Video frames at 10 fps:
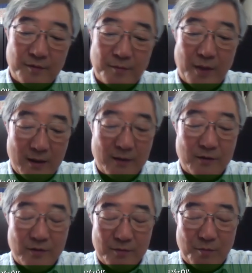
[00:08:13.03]
まあ、
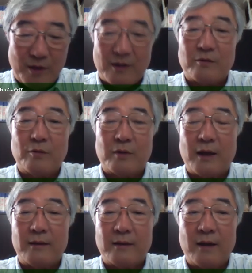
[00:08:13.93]
名作を書
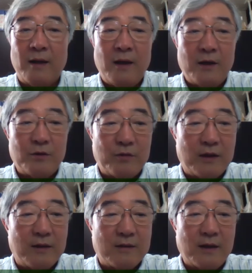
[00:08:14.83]
いた人な
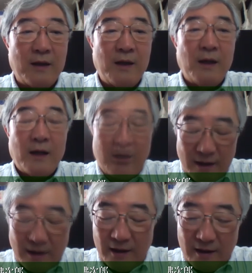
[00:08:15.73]
んですが、
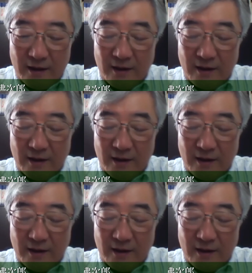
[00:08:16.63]
彼が、